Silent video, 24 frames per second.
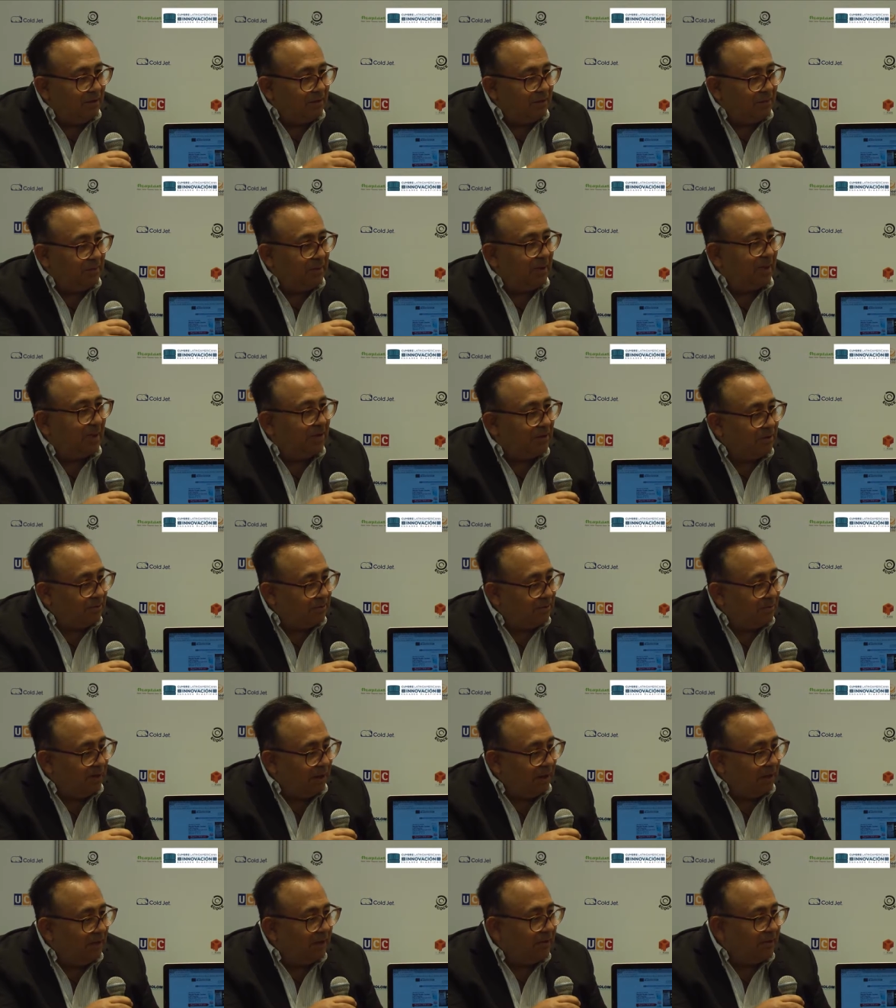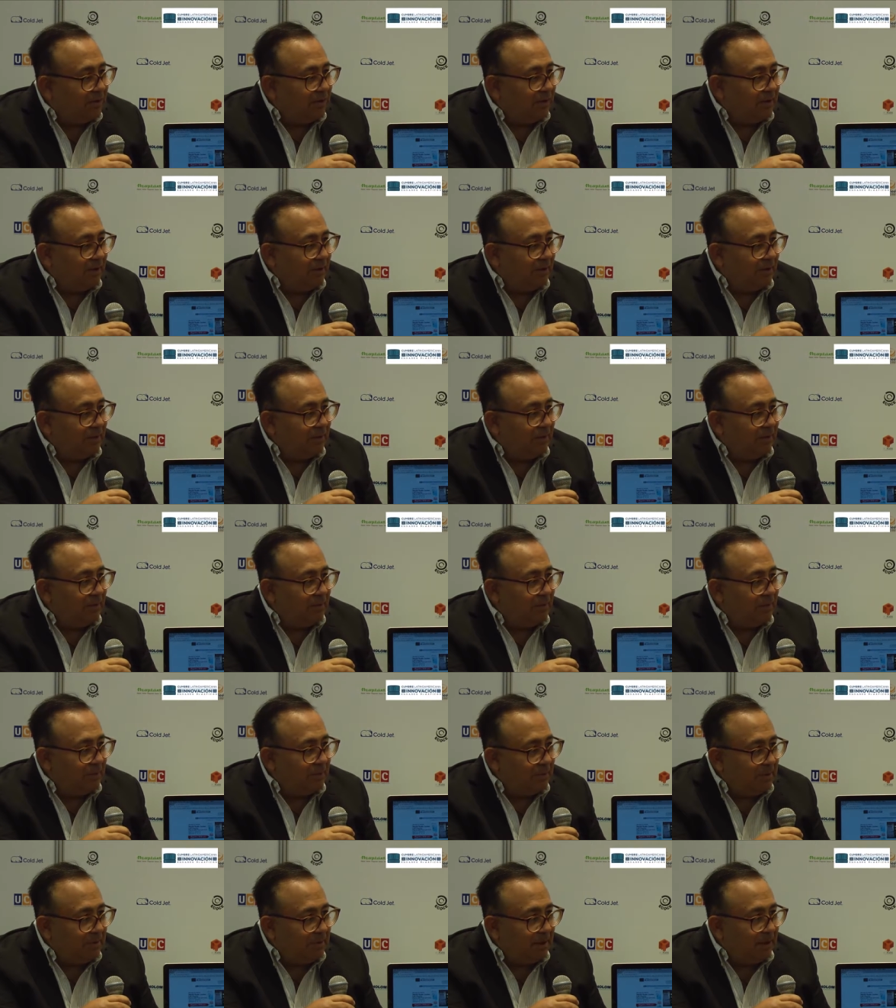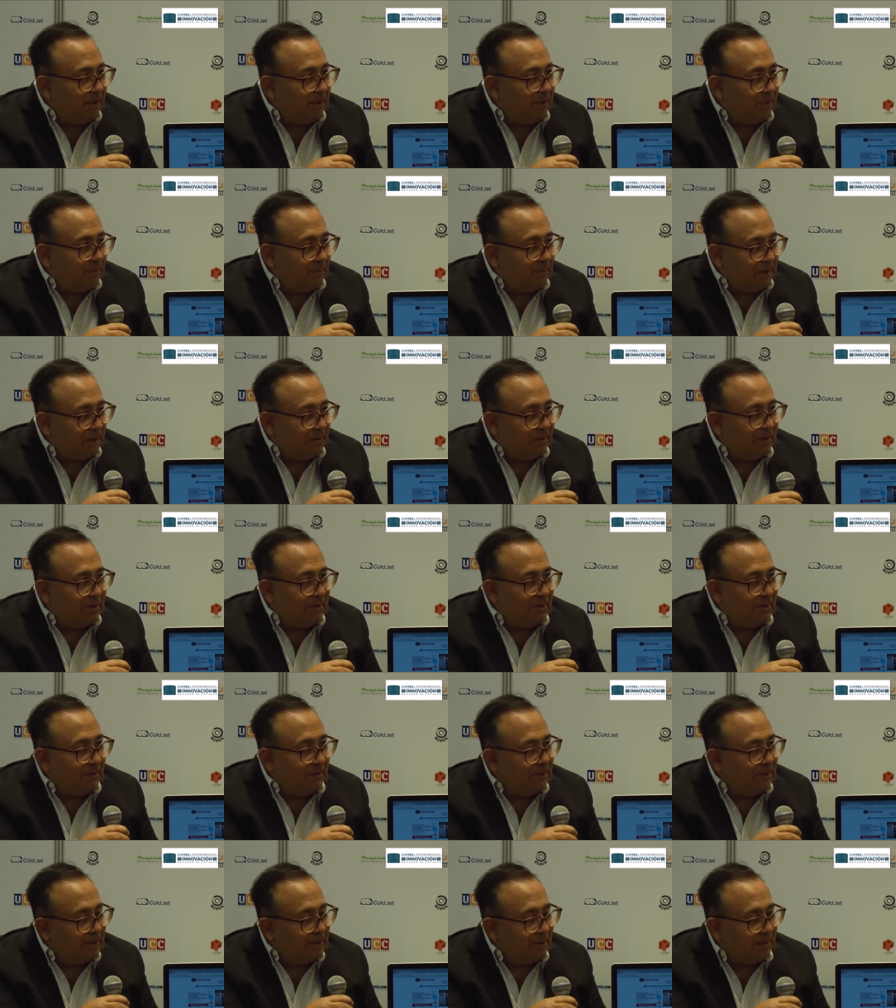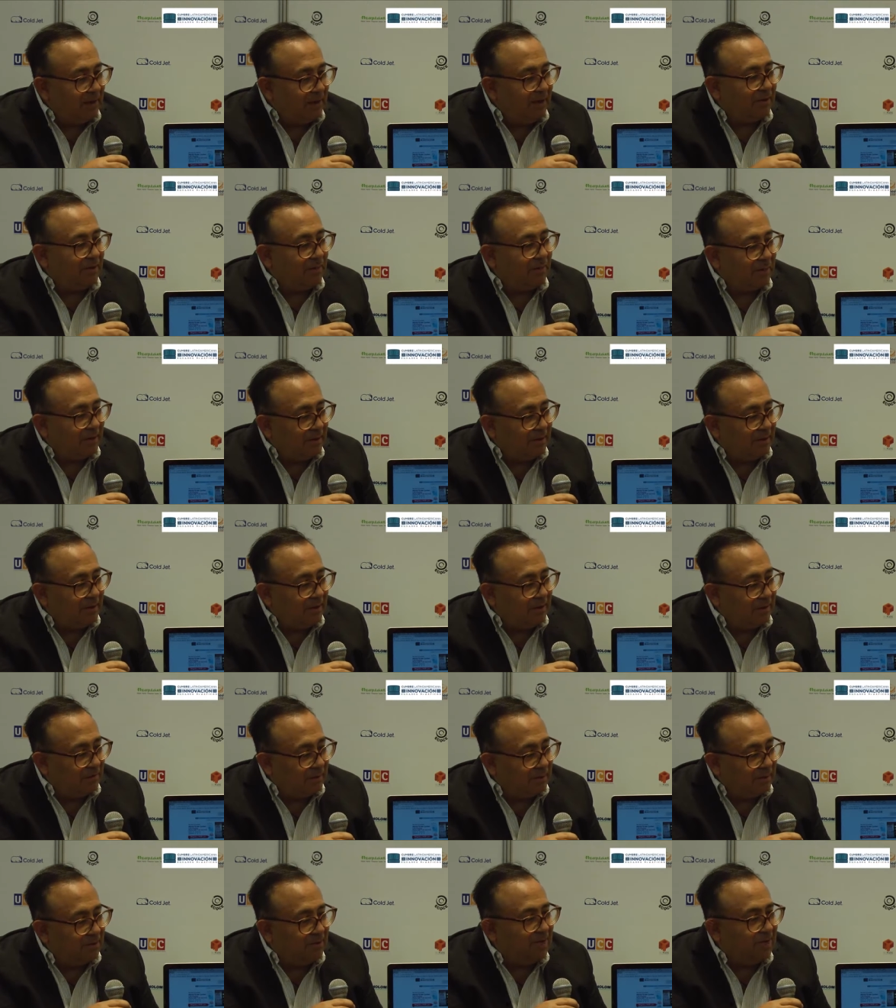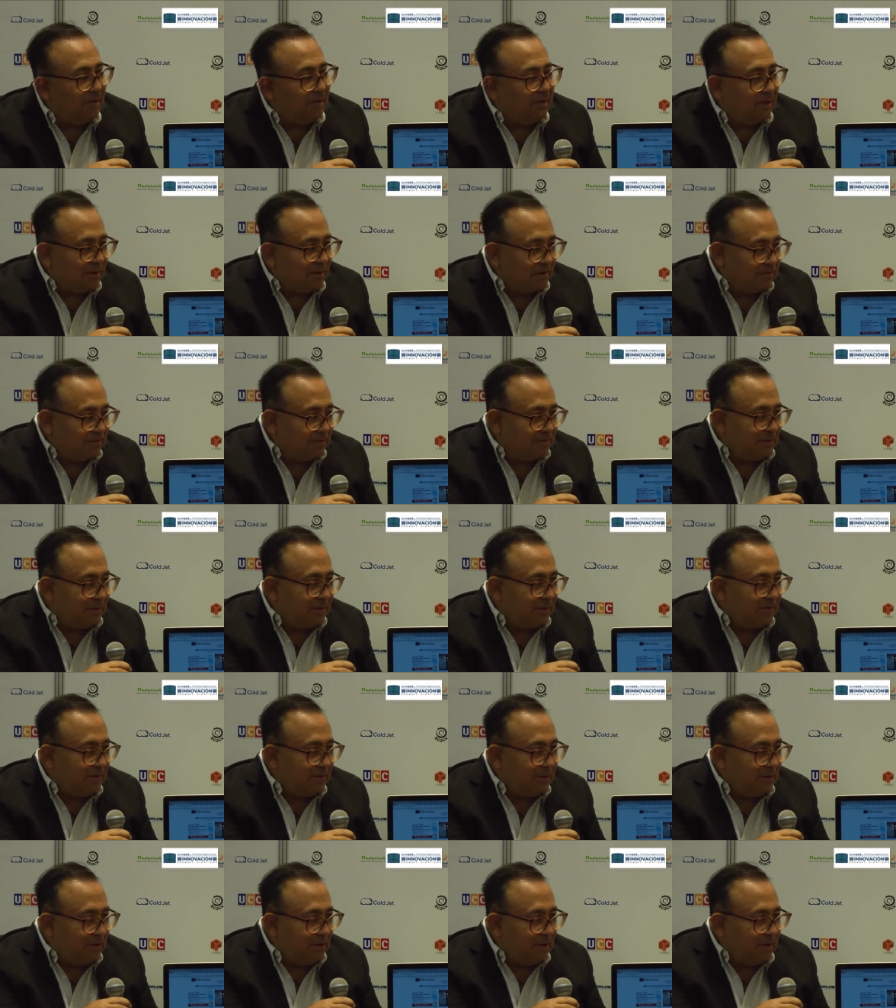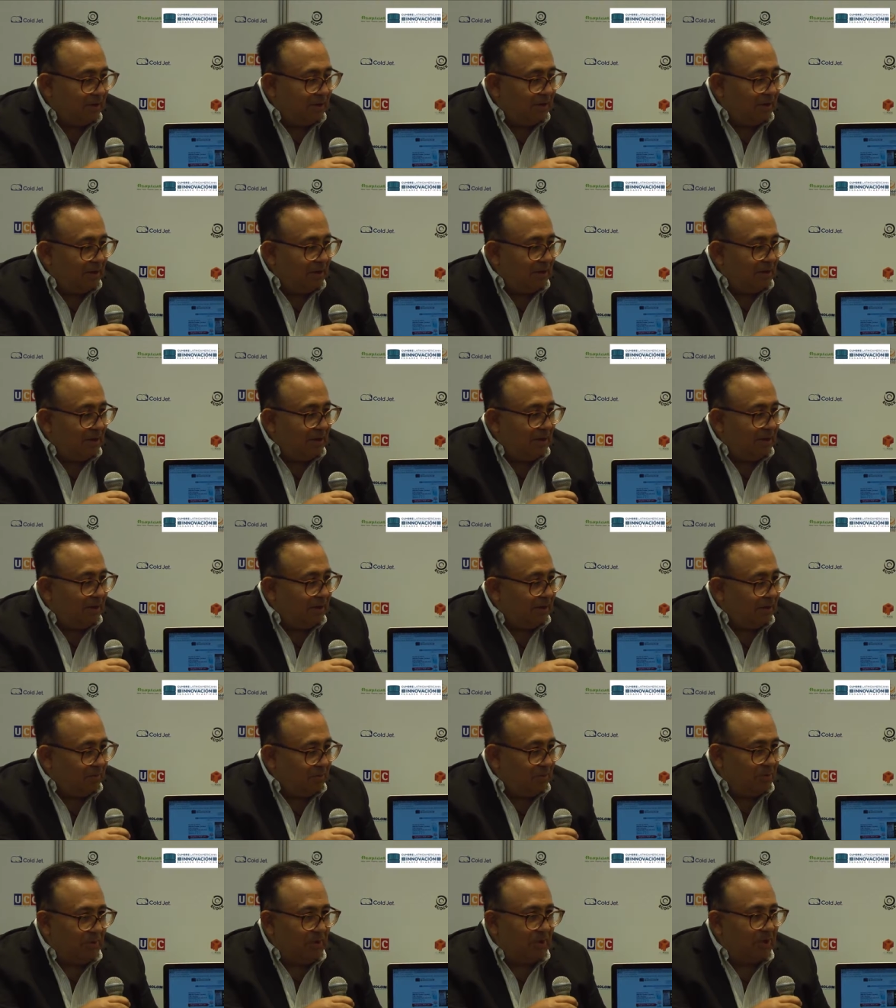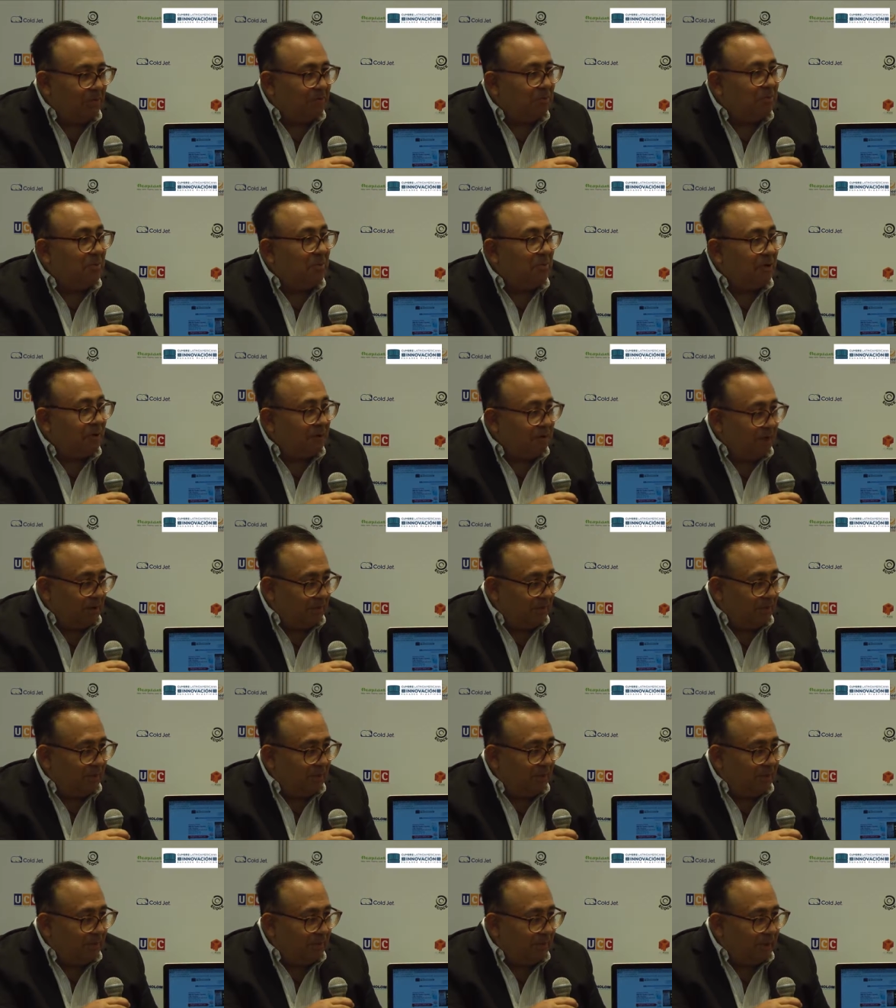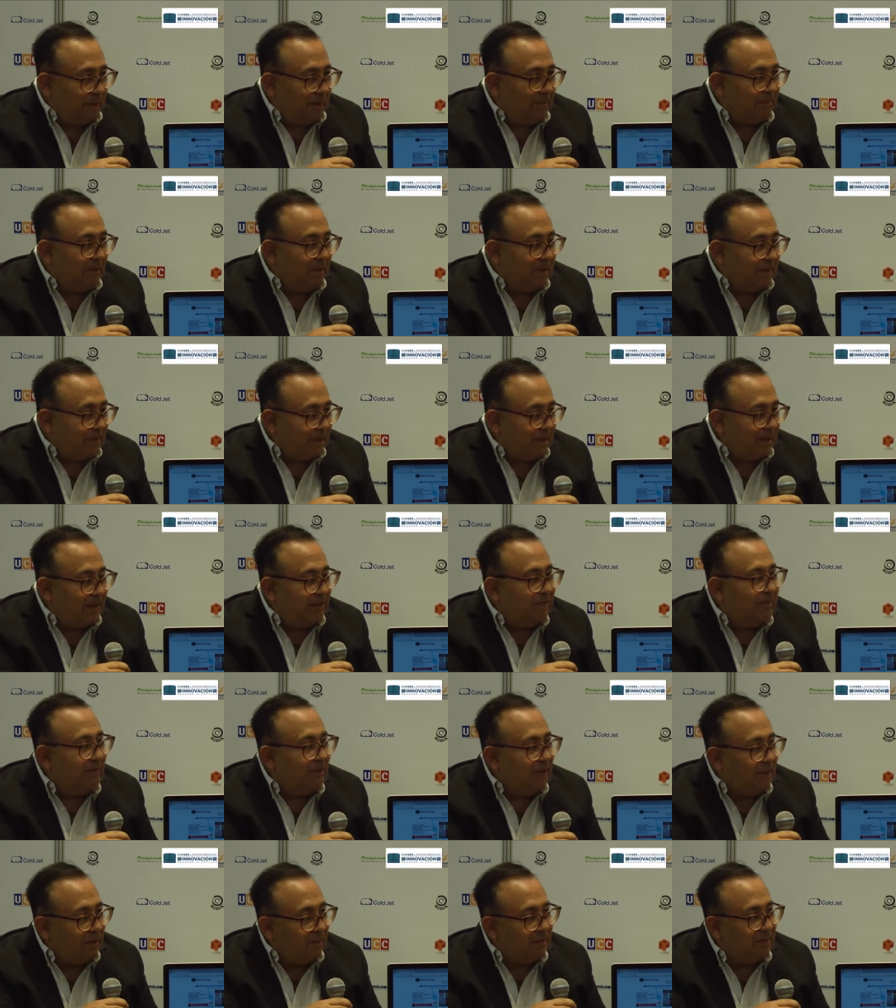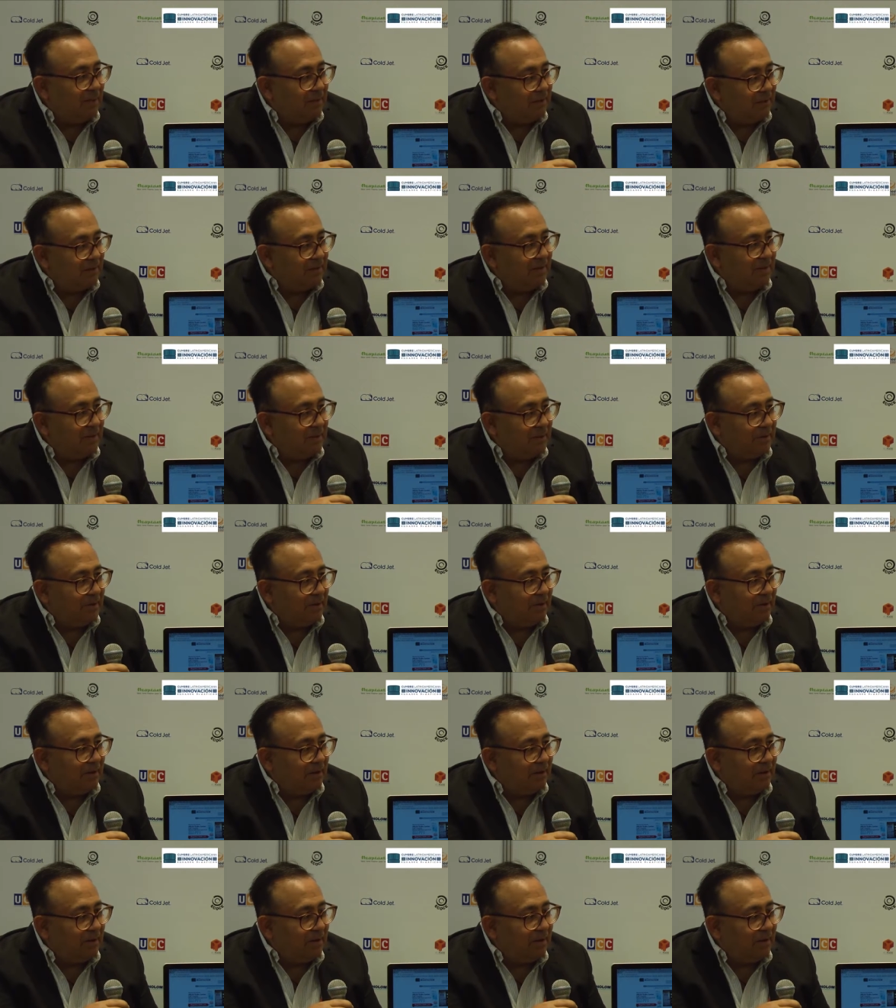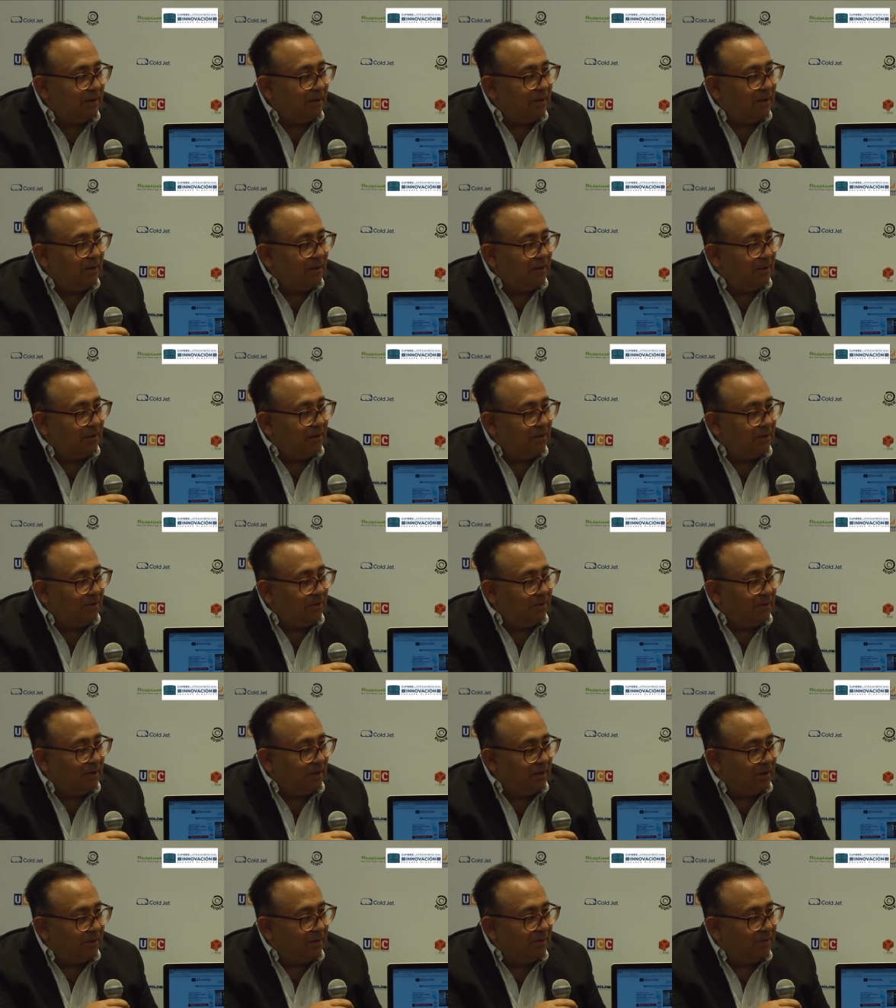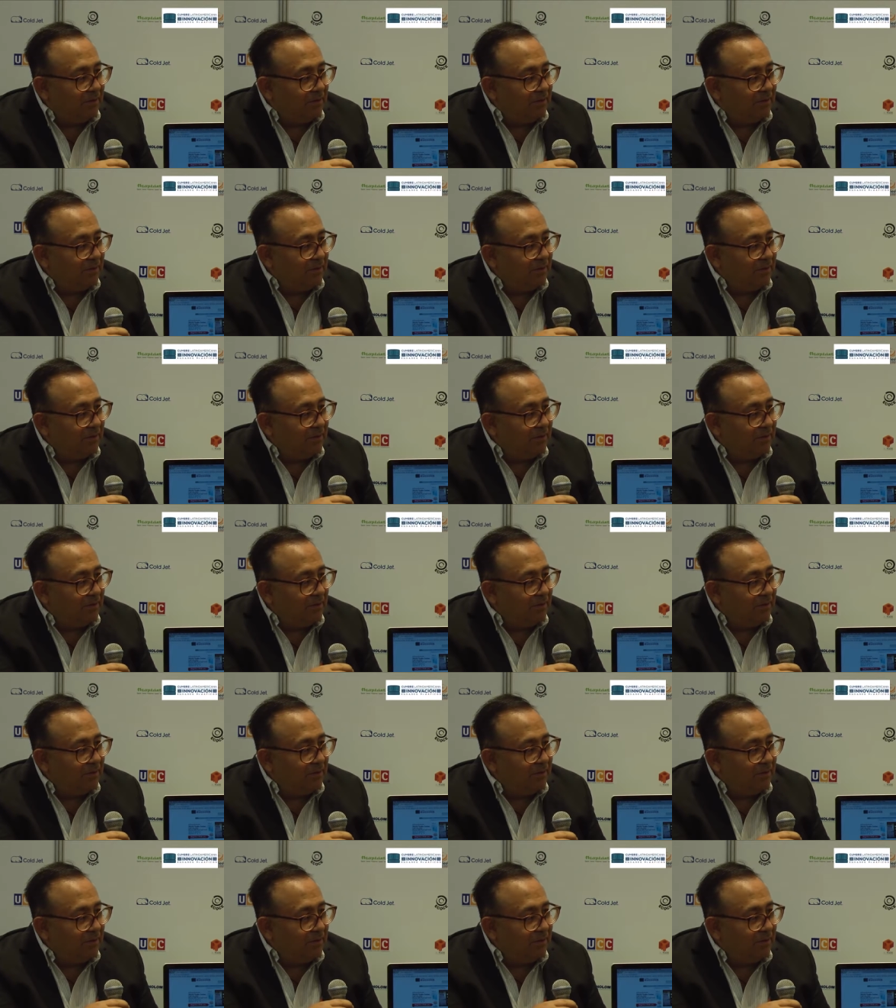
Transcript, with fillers: un breakthrough? Algo finalmente que permita a la compañía tener una ventaja competitiva contra el resto eh, durante un buen tiempo. Que mantengas finalmente esa ventaja con el resto.